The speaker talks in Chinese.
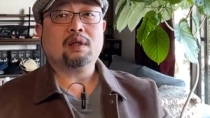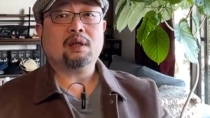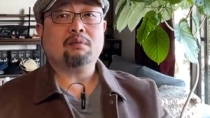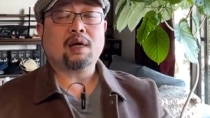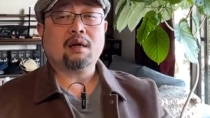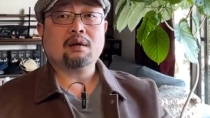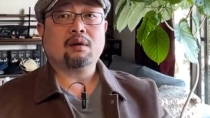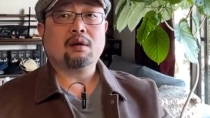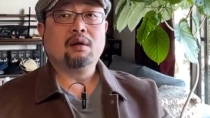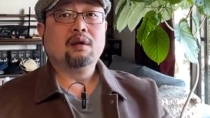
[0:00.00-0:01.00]
你们拿走
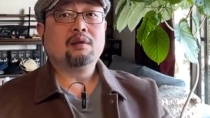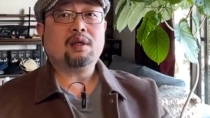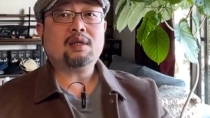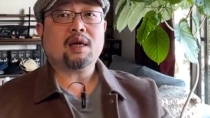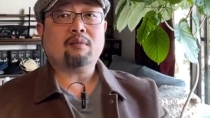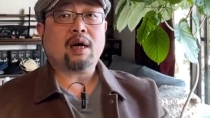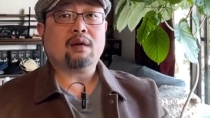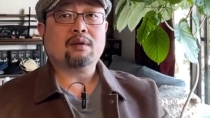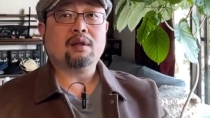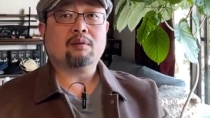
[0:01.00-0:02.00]
了低价买
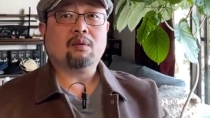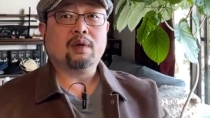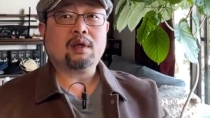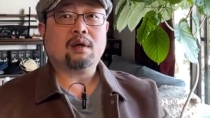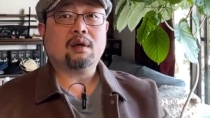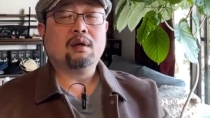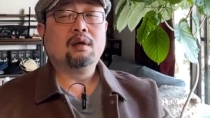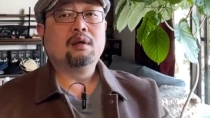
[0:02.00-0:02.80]
了算怎么回事啊？